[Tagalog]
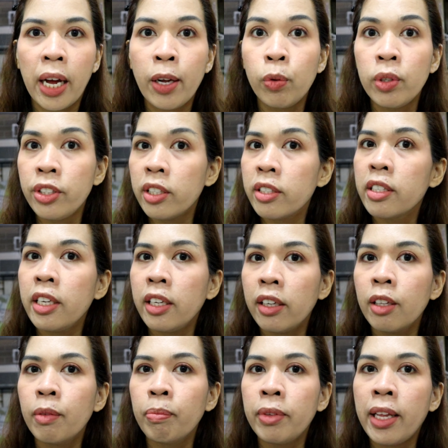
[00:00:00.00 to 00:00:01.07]
I will just link
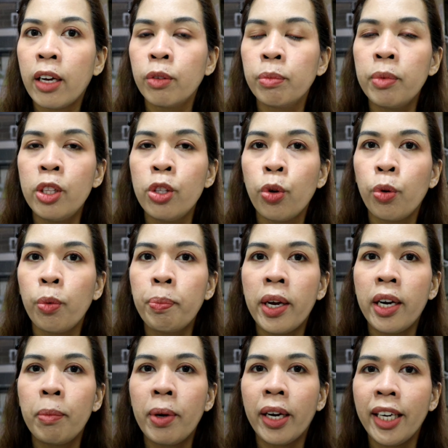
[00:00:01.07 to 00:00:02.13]
it down below
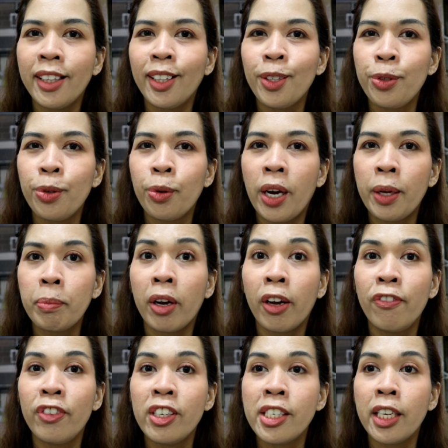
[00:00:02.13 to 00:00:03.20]
para makita nyo at
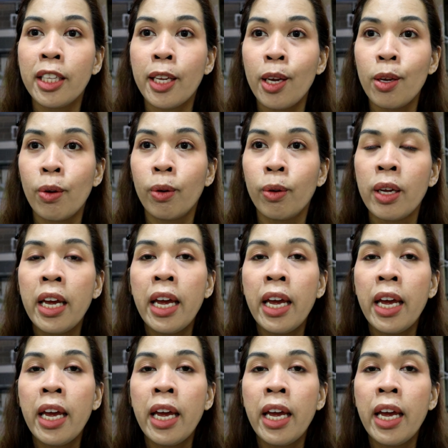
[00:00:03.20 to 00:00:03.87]
makabisit kayo.